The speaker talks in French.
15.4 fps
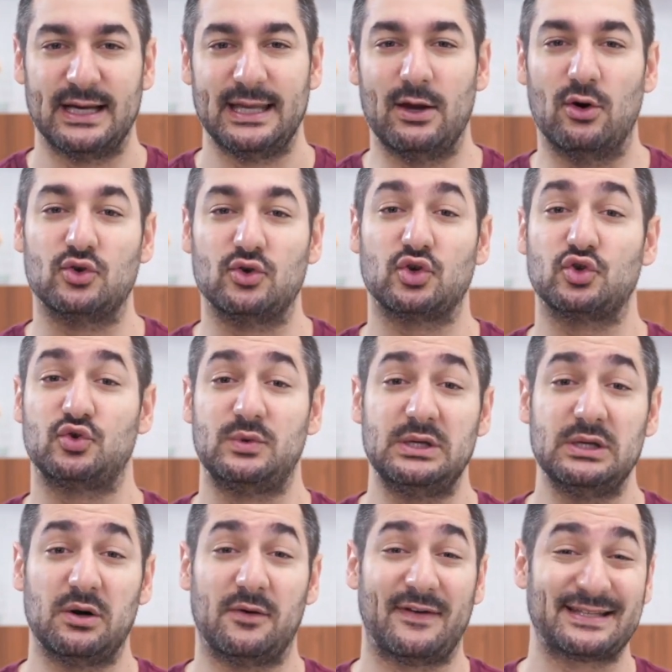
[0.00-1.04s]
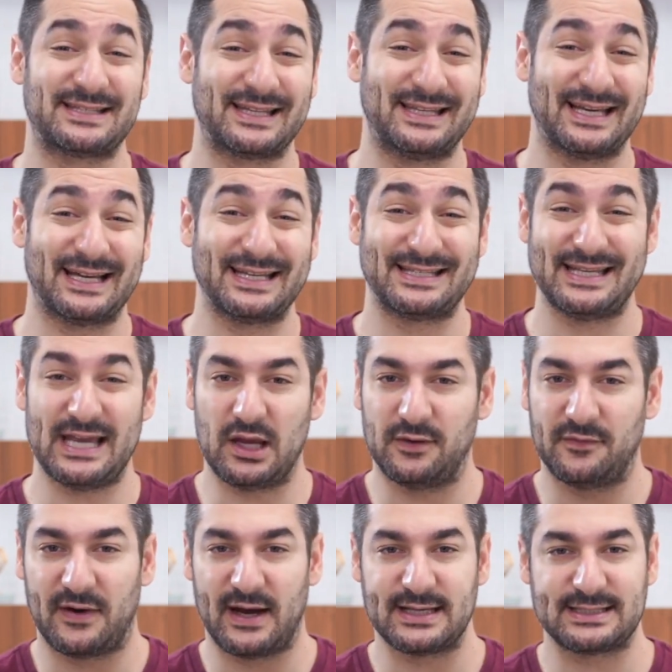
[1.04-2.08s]
Et aujourd'hui, on va s'intéresser à une
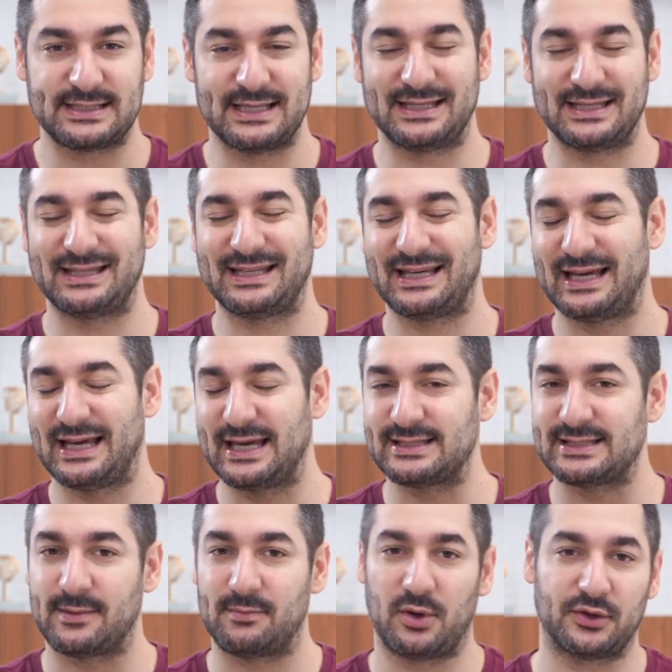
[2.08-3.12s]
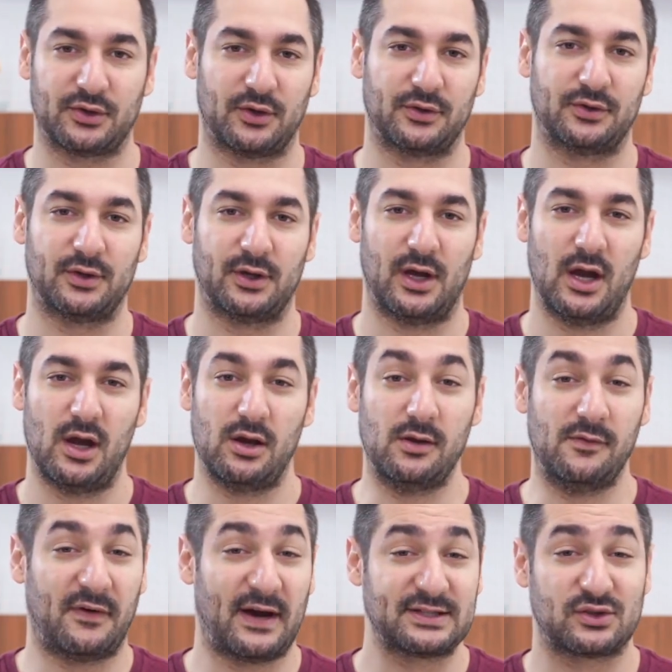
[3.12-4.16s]
phrase qui est très importante.
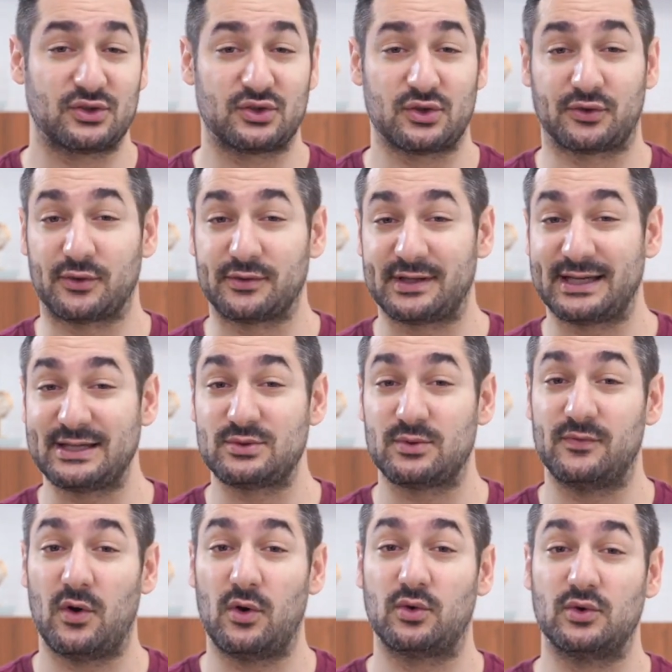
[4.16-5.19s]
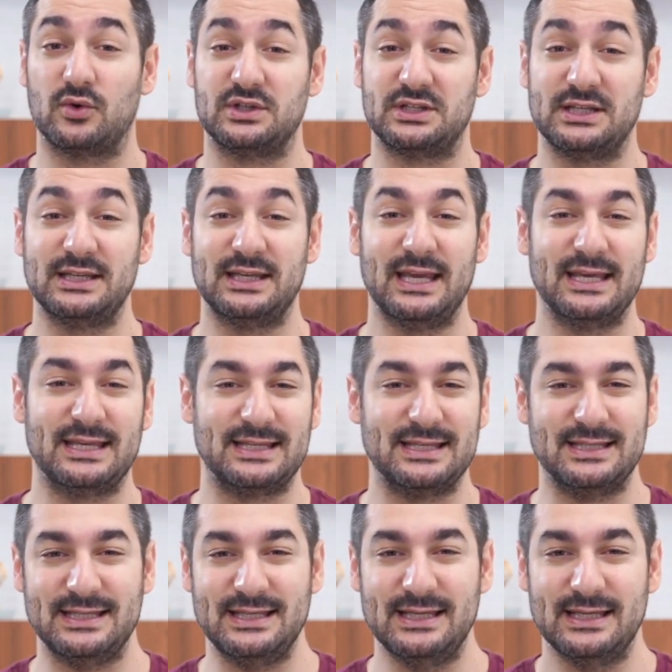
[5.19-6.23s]
Une phrase que j'entends très souvent en coaching et qui
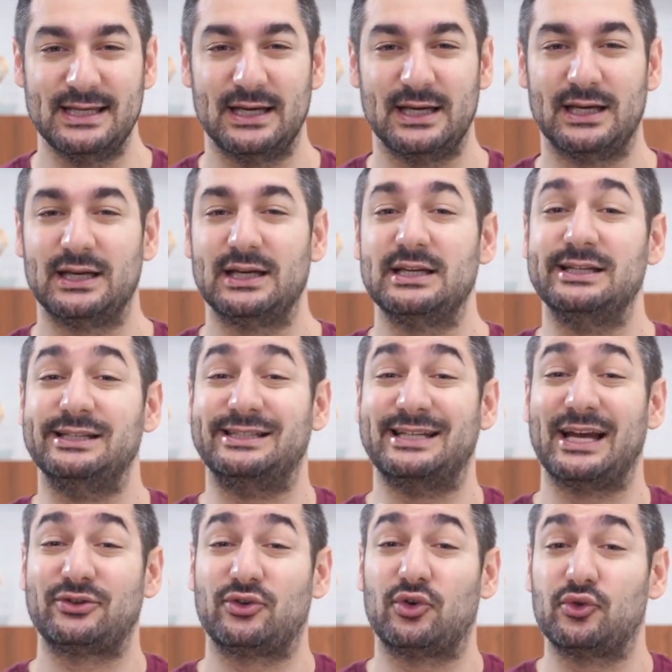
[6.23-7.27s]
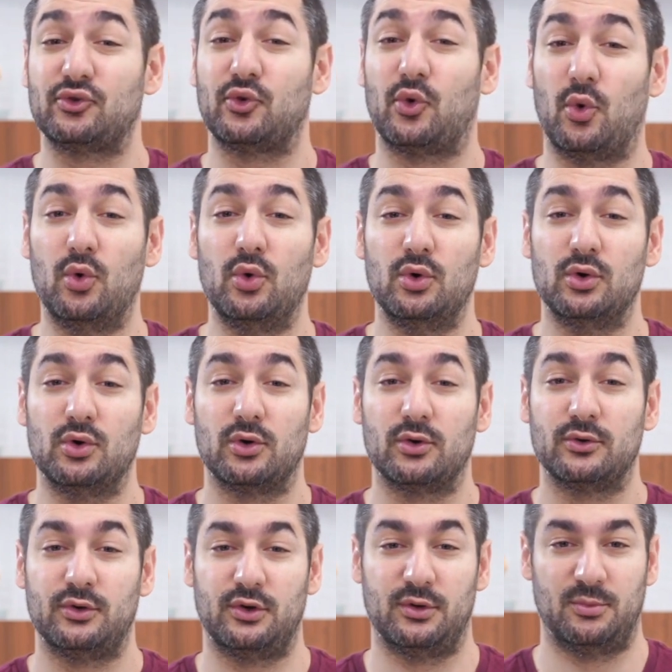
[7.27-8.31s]
dit ⁇ J'attends trop
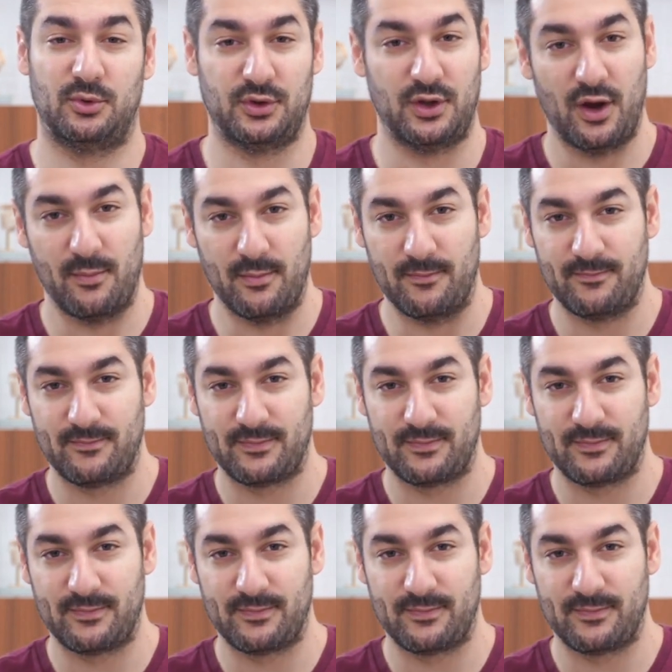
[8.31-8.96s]
de mon homme ⁇